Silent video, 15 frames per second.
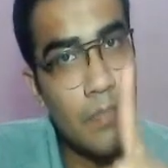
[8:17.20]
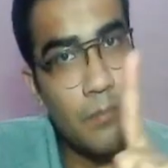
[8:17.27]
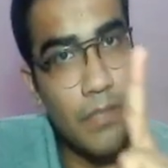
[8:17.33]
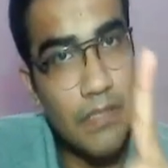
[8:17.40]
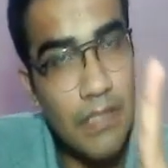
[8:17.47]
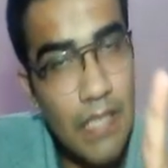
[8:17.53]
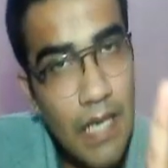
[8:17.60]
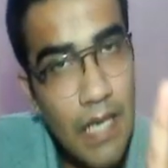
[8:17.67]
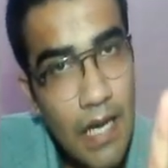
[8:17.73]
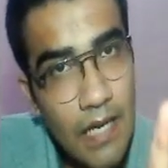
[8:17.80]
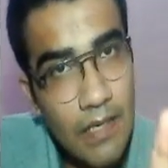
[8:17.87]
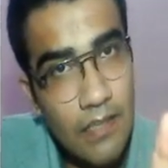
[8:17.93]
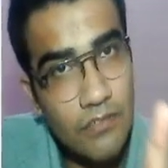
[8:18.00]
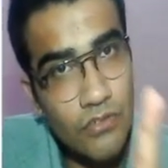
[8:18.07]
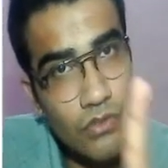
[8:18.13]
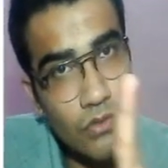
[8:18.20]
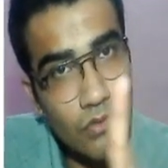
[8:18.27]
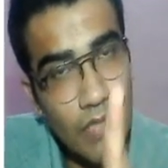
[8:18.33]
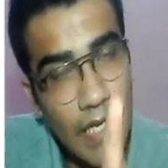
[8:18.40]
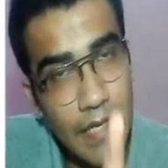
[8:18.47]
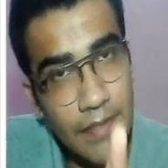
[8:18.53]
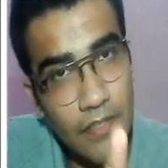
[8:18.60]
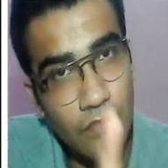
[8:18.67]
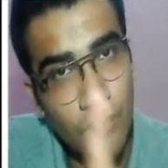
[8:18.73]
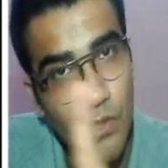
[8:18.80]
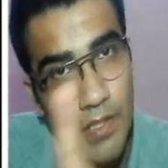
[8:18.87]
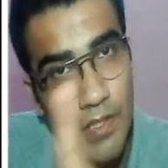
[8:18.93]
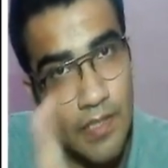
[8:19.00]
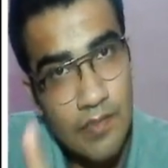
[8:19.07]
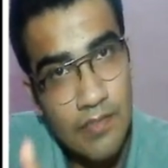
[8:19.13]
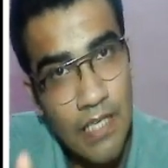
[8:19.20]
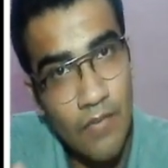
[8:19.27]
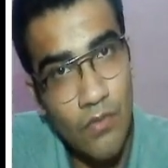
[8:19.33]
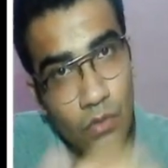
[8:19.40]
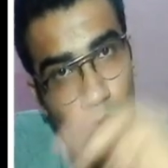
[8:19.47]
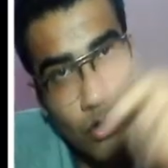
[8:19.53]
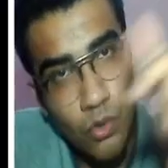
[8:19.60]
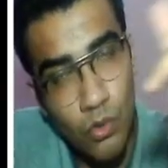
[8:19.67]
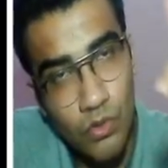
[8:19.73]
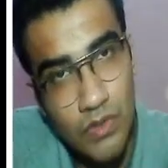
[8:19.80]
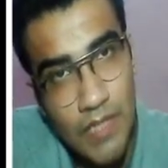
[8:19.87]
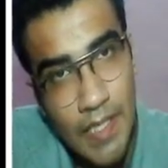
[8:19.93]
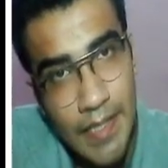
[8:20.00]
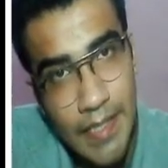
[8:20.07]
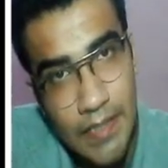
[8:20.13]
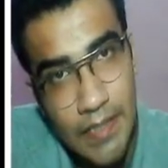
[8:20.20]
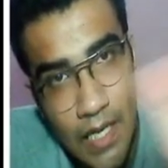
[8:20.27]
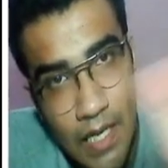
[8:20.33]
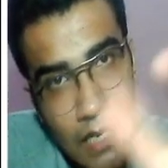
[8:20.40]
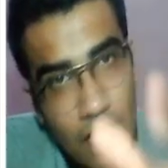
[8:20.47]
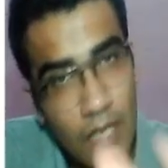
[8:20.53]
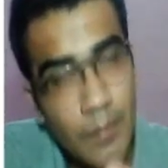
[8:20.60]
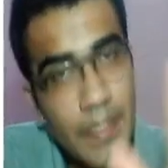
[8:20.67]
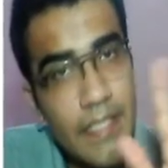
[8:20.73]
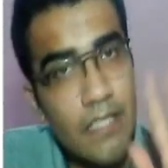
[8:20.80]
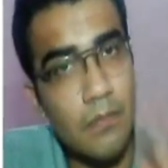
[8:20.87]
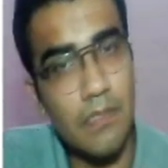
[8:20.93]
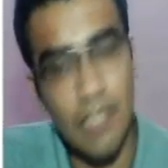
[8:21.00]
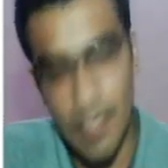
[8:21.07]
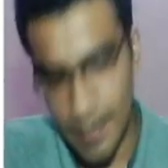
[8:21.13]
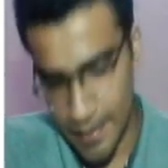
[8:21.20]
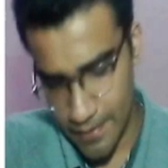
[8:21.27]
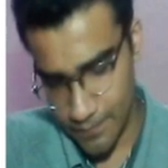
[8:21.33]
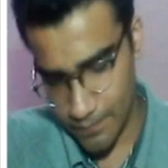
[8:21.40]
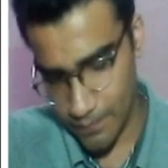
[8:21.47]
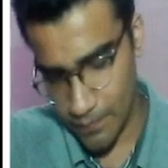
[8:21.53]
15 अगस्त 1947 को कौन सा डे था हमें ये बताना है